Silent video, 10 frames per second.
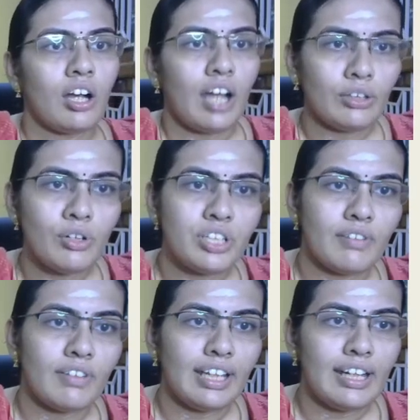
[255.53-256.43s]

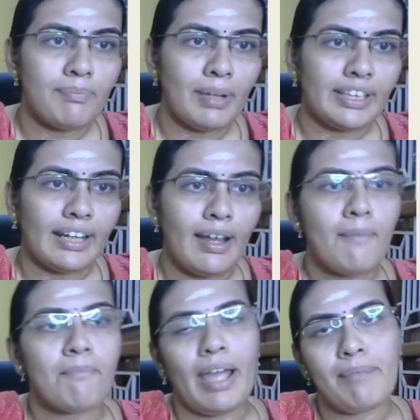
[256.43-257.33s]
கன்க்ளூஷன் வந்து என்னென்னு பார்த்தீங்கன்னா
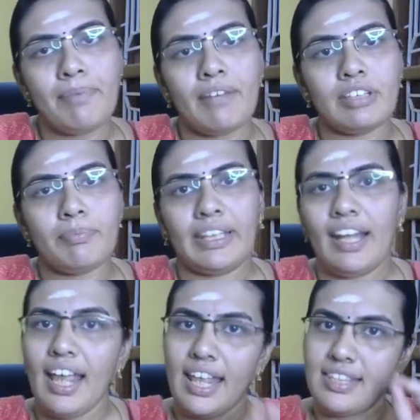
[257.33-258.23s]
பேப்பர் வந்து
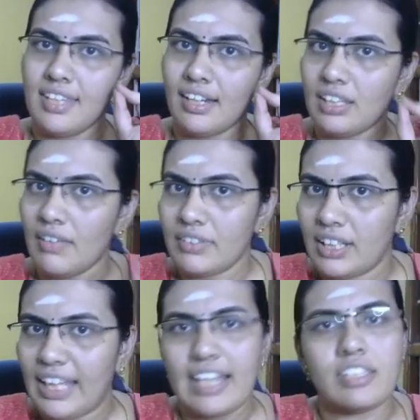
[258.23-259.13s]
பார்த்தீங்கன்னா என்சிஆர்டில் e தான்
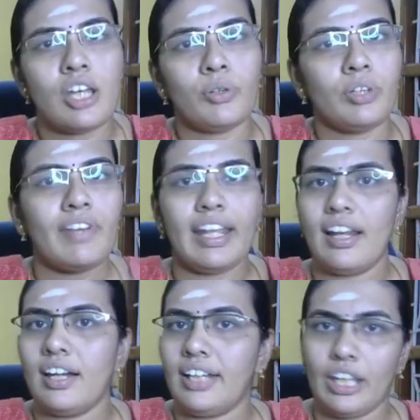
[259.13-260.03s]
வந்திருக்கு என்சிஆர் e விட்டு
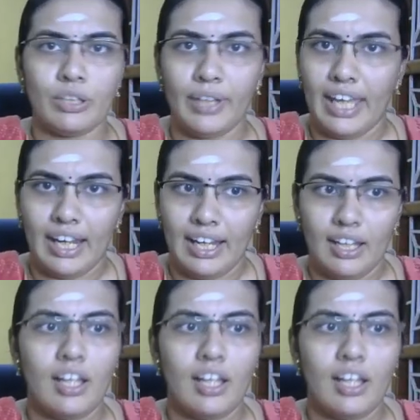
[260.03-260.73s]
வெளியிலான்ட்டு எதுவும் கேட்கல